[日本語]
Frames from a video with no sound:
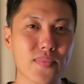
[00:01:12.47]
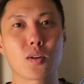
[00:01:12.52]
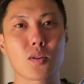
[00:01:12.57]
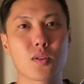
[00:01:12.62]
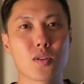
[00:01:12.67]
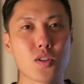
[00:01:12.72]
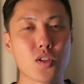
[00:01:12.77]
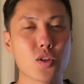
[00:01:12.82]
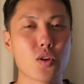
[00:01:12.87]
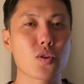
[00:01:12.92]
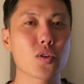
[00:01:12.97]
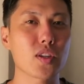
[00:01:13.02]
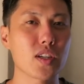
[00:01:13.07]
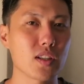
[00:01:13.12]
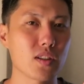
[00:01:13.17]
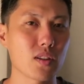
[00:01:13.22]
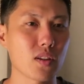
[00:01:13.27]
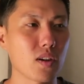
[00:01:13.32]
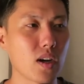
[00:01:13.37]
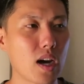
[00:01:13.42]
この商
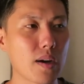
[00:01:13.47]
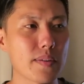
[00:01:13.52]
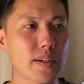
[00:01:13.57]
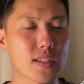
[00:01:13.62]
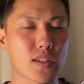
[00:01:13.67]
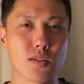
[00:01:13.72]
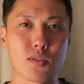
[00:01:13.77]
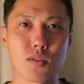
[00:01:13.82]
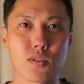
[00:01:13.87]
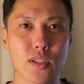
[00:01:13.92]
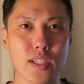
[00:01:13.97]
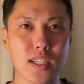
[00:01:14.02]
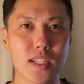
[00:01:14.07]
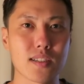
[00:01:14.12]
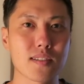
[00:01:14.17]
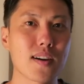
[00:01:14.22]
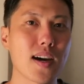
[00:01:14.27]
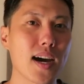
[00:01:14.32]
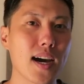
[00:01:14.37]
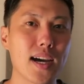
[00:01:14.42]
品の Amazon の
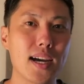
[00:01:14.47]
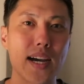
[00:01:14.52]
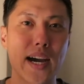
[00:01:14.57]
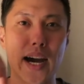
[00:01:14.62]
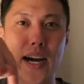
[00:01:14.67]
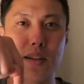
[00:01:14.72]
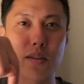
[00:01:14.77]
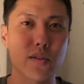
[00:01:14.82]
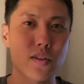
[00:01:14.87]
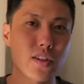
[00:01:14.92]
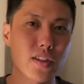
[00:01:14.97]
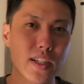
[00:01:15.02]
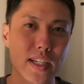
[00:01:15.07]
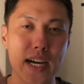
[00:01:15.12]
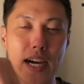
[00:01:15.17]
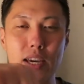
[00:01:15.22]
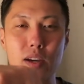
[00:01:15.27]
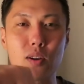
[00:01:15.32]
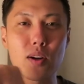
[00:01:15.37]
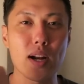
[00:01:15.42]
リンクはあの
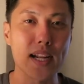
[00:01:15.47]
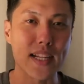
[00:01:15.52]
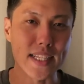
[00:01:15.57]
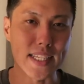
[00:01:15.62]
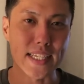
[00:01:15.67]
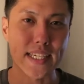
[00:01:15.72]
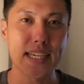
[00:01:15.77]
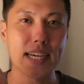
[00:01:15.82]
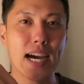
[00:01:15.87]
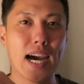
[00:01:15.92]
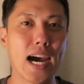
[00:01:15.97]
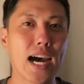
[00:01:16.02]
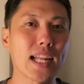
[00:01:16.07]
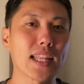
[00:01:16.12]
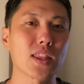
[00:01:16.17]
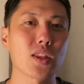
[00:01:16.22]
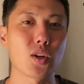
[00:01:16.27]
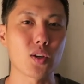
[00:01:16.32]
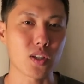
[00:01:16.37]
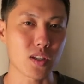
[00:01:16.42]
概要欄に
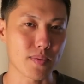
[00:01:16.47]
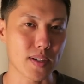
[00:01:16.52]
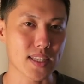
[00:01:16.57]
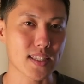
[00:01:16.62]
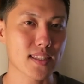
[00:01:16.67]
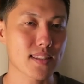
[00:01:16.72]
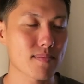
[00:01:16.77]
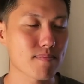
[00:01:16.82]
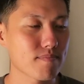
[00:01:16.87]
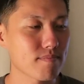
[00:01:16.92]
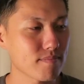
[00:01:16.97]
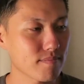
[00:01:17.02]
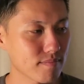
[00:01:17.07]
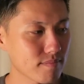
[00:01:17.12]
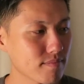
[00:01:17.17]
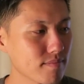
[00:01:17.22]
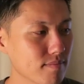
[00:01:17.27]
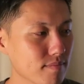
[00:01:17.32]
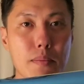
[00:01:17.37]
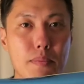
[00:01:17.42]
貼っておきます
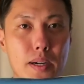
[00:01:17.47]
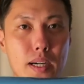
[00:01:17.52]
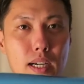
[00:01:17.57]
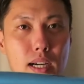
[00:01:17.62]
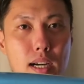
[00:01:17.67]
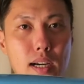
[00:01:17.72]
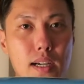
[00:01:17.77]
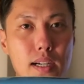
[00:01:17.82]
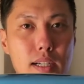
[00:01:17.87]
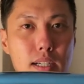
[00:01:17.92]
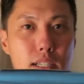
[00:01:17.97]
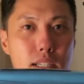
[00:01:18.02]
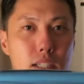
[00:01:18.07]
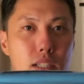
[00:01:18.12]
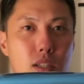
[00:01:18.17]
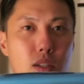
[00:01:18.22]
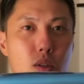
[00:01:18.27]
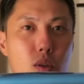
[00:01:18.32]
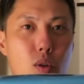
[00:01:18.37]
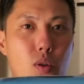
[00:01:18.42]
幅が
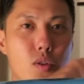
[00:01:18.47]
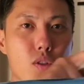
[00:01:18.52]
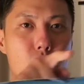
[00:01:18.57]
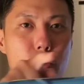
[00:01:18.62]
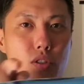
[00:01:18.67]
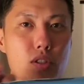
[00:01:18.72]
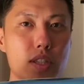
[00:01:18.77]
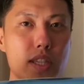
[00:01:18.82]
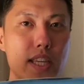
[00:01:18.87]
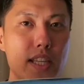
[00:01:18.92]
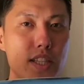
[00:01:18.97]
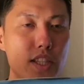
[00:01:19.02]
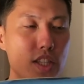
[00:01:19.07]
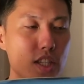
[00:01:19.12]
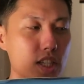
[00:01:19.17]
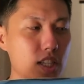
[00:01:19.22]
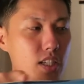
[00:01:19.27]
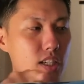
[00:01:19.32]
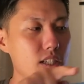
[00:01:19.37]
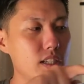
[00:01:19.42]
50
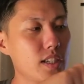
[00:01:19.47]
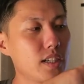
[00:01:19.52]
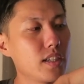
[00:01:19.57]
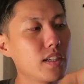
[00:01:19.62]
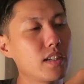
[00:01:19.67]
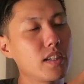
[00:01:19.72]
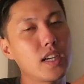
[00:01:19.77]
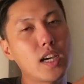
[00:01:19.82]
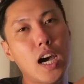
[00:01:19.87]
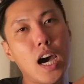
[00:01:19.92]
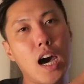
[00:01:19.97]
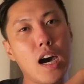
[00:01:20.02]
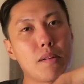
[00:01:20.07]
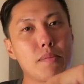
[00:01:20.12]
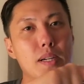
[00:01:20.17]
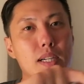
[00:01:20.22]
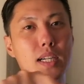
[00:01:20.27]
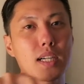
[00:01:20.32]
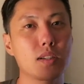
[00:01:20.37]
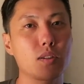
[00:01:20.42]
センチ
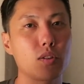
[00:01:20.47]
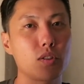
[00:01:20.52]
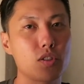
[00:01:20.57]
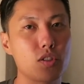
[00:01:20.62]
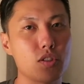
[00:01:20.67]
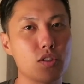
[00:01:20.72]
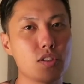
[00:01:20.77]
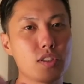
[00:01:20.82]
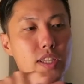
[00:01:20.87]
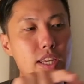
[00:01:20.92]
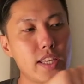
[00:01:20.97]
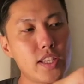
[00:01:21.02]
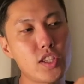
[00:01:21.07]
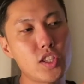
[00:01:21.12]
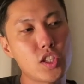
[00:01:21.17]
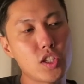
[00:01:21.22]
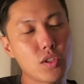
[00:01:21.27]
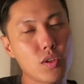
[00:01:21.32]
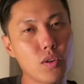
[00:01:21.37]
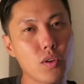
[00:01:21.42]
幅が50
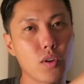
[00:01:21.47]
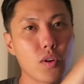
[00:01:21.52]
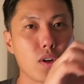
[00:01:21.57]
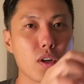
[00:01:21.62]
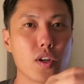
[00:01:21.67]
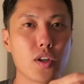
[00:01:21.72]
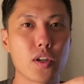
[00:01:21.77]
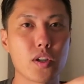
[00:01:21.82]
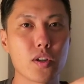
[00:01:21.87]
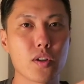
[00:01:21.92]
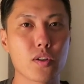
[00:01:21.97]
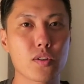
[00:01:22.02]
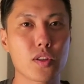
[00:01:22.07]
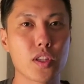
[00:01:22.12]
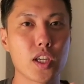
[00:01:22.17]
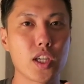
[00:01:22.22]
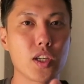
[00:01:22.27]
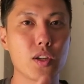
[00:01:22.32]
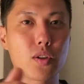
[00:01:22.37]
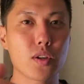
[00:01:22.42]
センチのこう
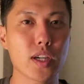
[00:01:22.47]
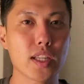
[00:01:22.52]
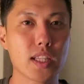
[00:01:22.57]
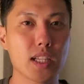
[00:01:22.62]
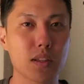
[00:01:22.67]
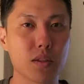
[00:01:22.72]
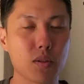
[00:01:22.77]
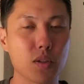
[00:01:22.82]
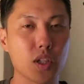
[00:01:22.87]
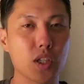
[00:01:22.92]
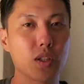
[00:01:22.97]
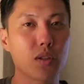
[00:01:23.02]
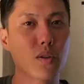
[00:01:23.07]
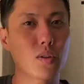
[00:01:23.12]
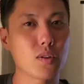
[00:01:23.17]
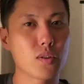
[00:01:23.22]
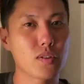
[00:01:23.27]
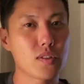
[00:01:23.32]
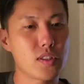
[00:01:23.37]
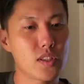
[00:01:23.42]
やって広げた時
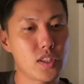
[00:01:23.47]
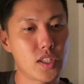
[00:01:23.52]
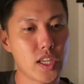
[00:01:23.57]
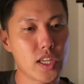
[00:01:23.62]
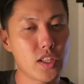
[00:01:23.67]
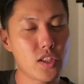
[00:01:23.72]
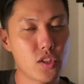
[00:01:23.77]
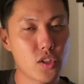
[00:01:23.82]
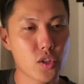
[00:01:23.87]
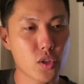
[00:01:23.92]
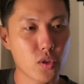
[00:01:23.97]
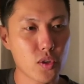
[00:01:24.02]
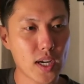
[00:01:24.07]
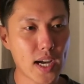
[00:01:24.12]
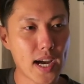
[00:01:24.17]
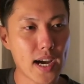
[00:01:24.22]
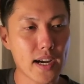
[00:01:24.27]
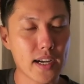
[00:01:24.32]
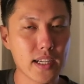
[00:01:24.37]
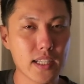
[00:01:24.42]
の全長
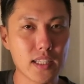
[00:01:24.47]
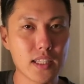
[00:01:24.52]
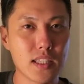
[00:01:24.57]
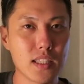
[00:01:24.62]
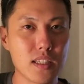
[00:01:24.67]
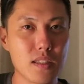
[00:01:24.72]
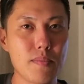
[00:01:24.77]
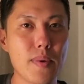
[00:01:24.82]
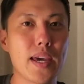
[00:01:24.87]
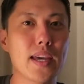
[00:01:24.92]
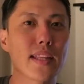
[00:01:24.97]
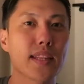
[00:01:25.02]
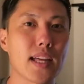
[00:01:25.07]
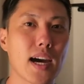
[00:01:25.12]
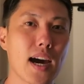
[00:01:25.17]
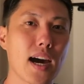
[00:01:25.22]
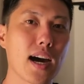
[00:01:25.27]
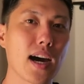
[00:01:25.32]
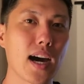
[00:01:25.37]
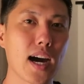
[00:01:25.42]
が2
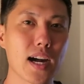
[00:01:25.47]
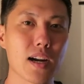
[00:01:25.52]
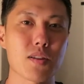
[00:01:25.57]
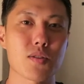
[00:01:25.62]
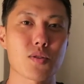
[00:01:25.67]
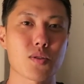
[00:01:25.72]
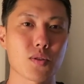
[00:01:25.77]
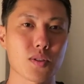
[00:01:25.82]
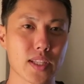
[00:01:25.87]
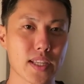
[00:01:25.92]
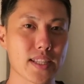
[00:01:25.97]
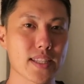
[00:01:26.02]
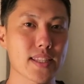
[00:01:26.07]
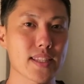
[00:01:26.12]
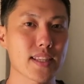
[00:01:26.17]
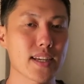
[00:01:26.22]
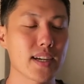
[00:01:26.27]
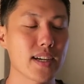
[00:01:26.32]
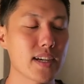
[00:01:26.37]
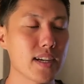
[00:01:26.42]
メーターあるそうで
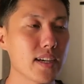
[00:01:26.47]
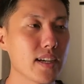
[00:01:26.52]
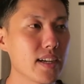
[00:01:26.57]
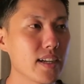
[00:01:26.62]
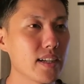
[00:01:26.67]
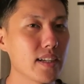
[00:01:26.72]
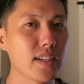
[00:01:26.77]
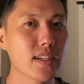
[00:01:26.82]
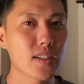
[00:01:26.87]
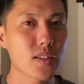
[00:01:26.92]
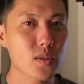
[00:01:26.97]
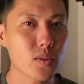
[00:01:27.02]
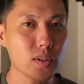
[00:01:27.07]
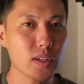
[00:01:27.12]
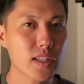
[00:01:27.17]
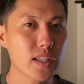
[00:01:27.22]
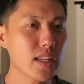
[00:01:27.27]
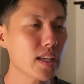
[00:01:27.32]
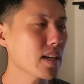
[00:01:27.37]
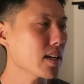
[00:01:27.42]
すそ
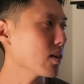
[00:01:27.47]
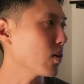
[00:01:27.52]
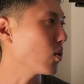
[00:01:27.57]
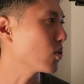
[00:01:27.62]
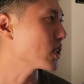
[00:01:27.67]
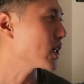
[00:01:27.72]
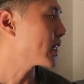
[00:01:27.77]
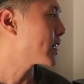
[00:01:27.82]
れでお